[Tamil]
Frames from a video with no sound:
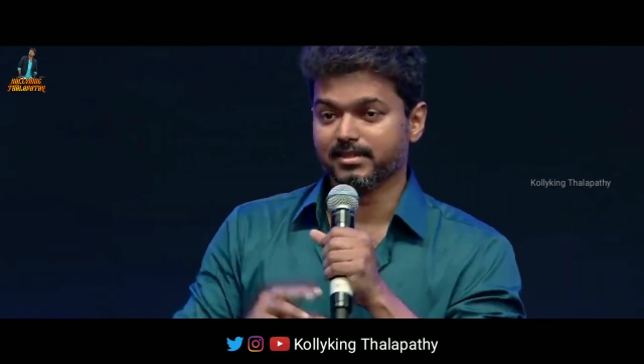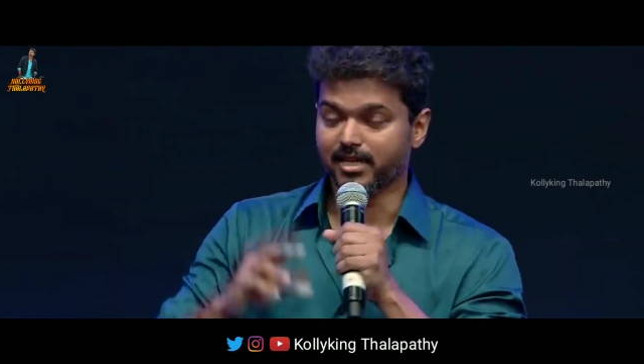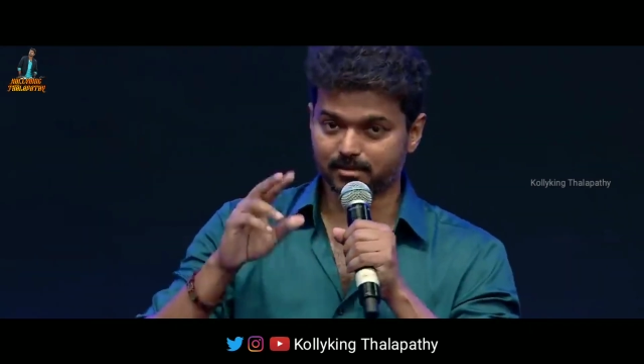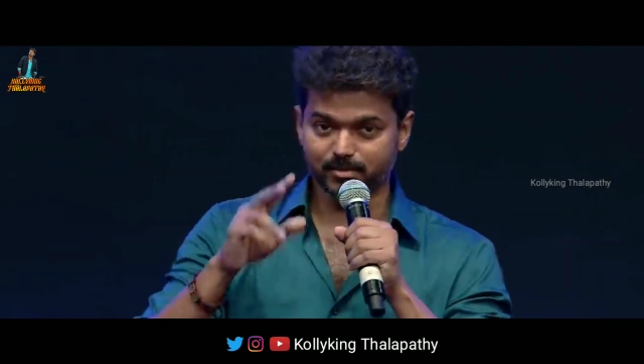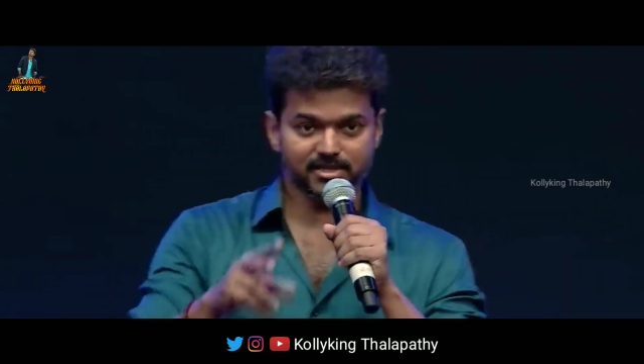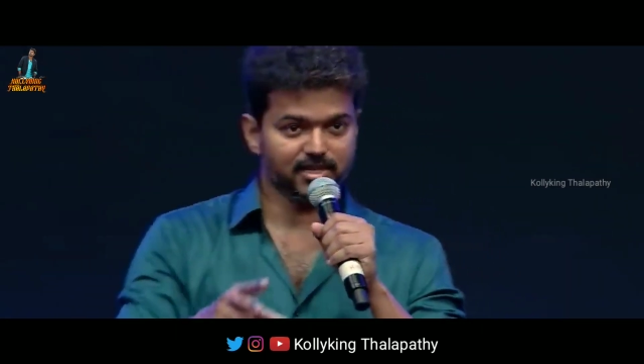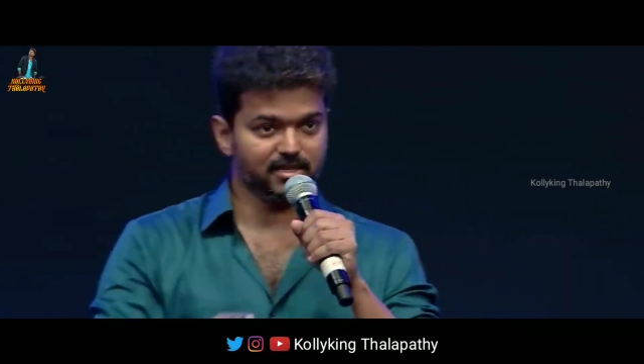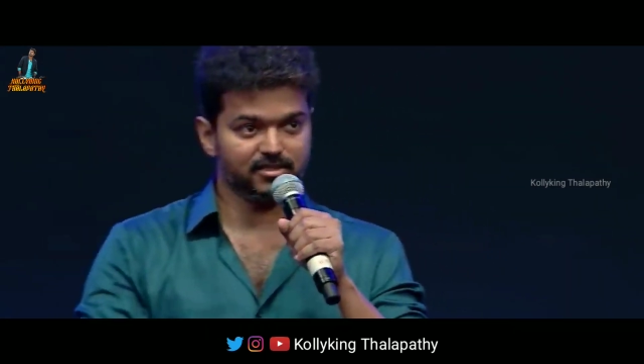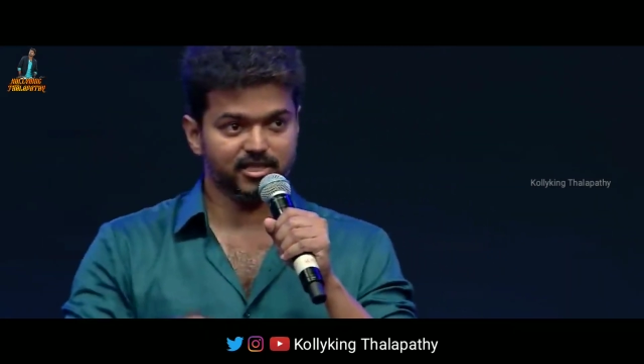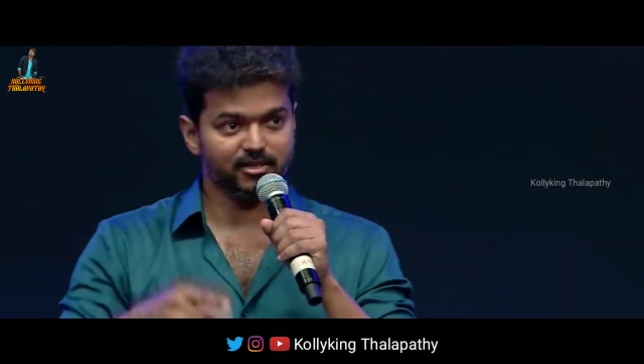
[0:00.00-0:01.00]
தர்மம்
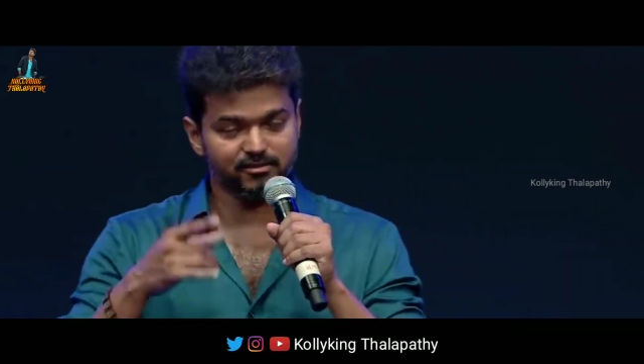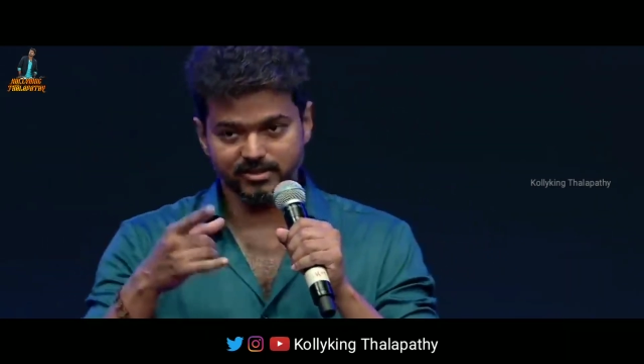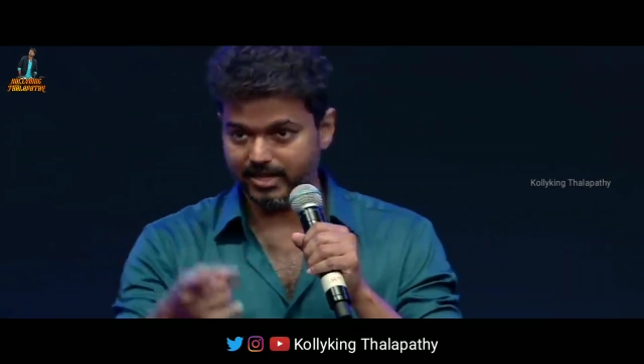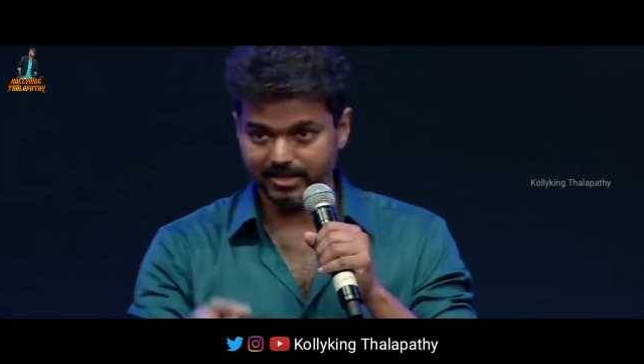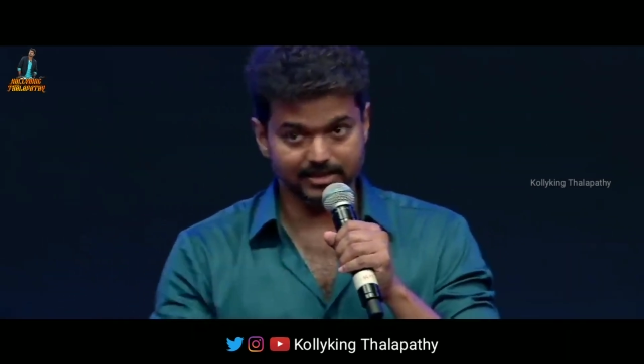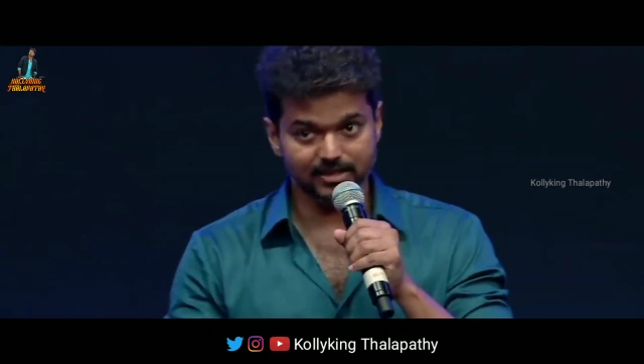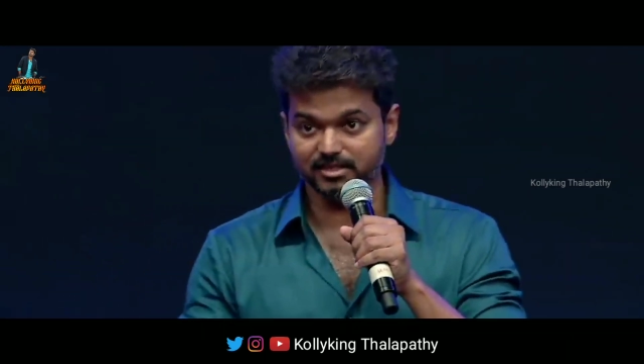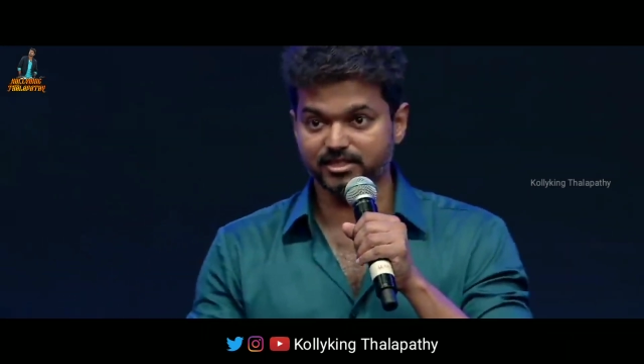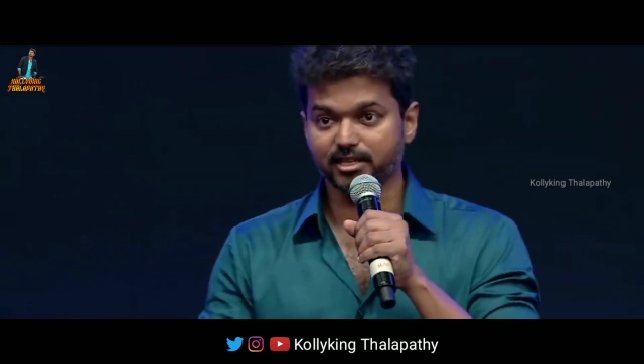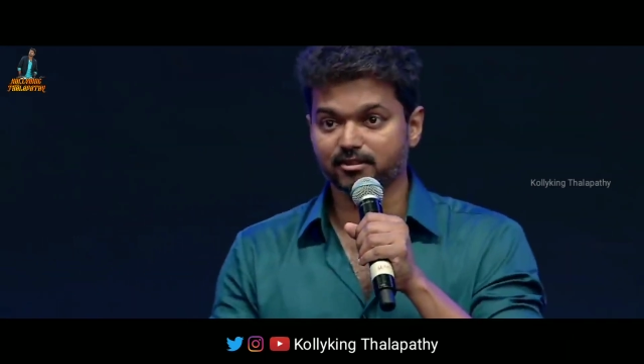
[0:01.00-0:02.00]
தாங்க ஜெயிக்கும் நியாயம் தாங்க
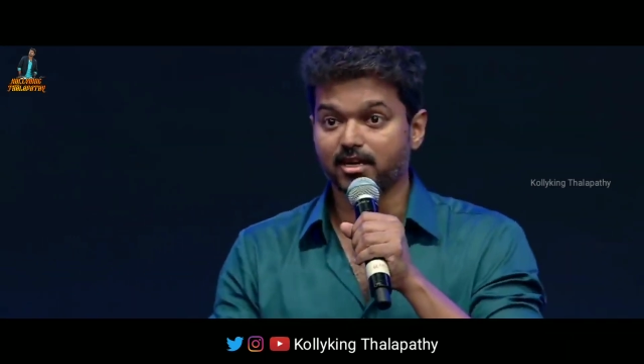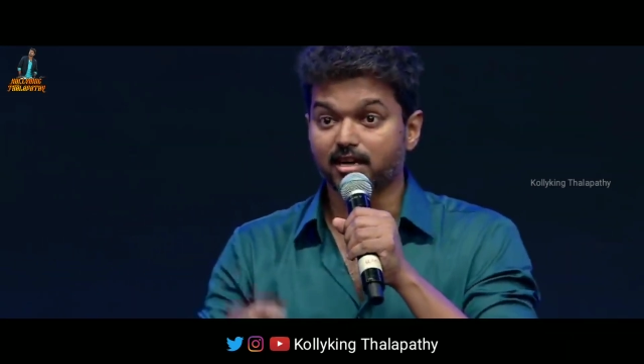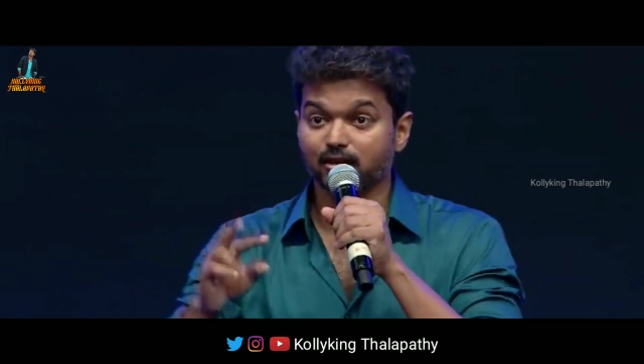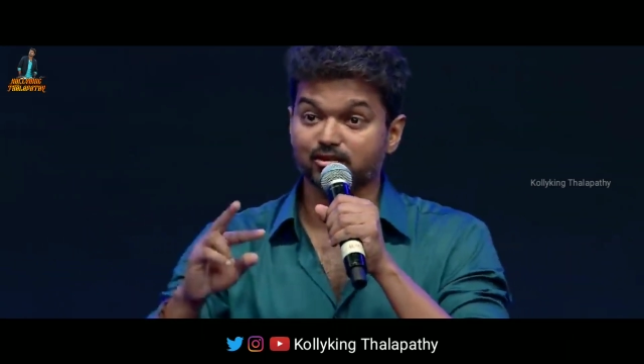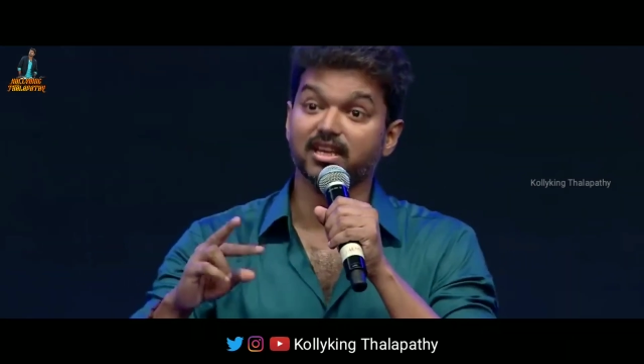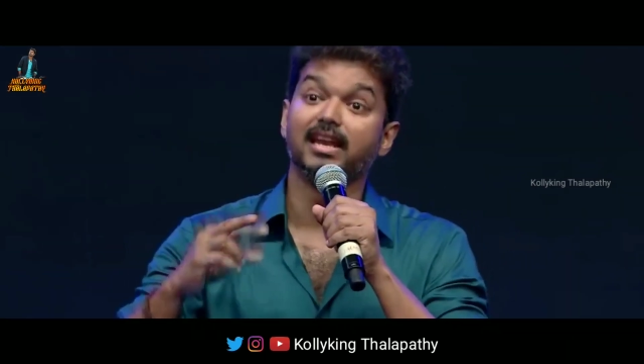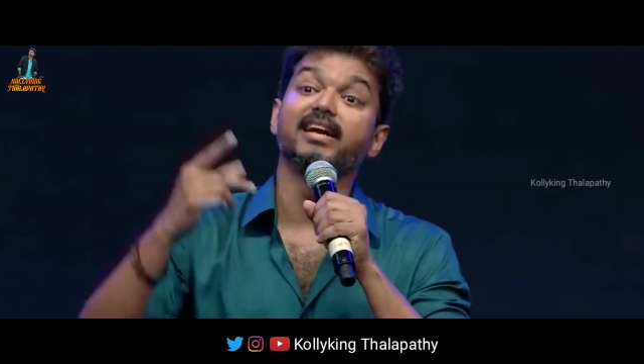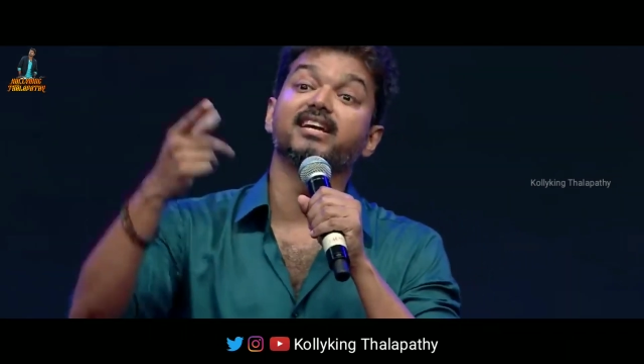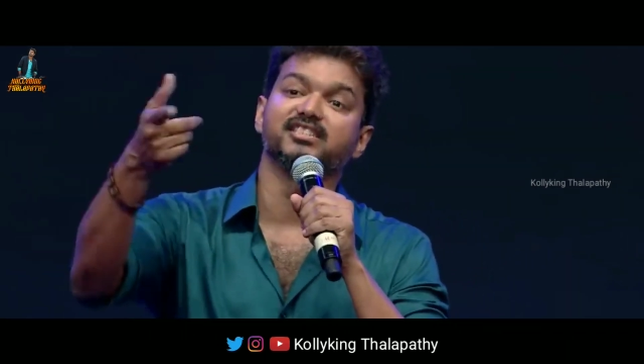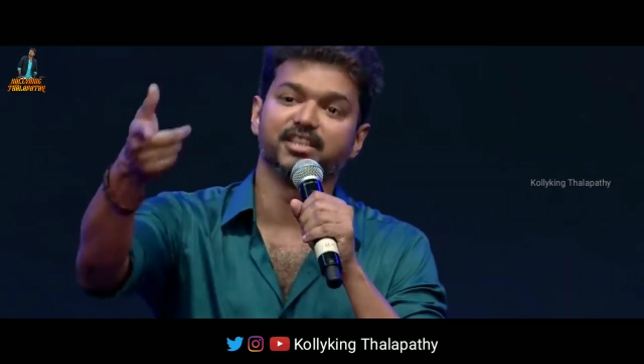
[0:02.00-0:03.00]
ஜெயிக்கும் ஆனால் கொஞ்சம் லேட்டாக